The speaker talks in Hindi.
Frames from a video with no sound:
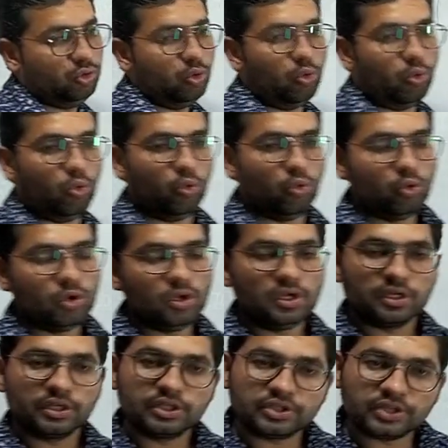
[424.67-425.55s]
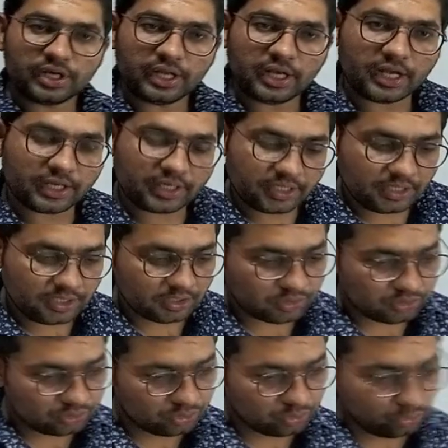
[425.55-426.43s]
दो कितने आ गए
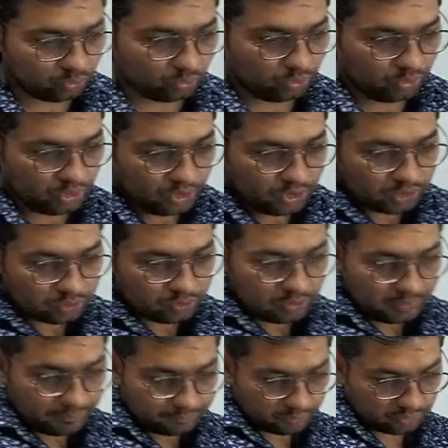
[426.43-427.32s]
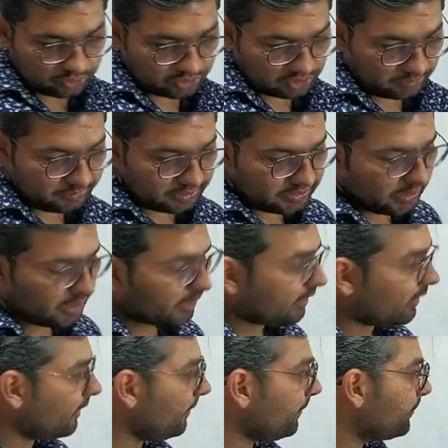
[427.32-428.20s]
दो तो आपको समझ आ
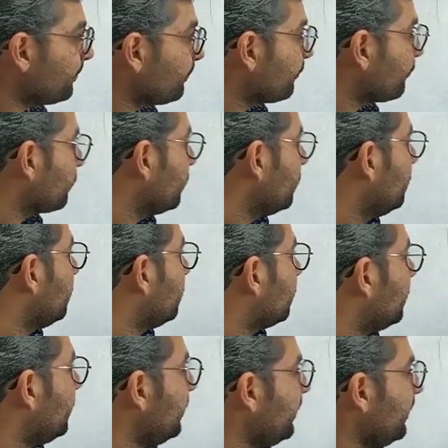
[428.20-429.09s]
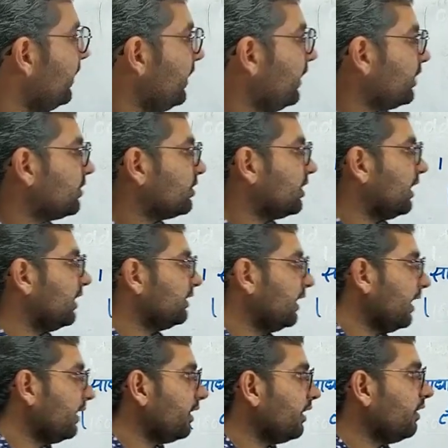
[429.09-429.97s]
गया कि एक
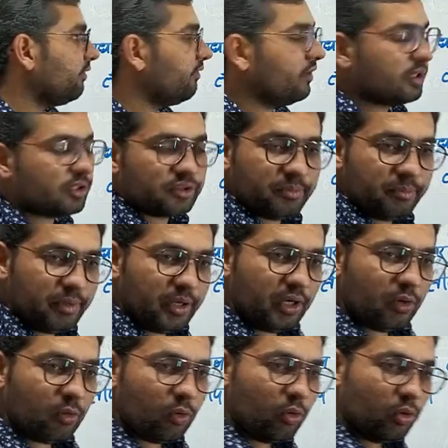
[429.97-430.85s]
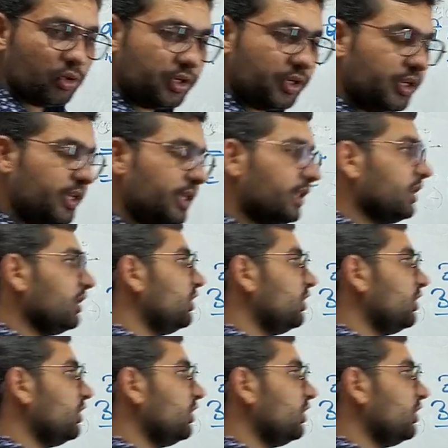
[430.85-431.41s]
साधारण वर्ष में ओड डे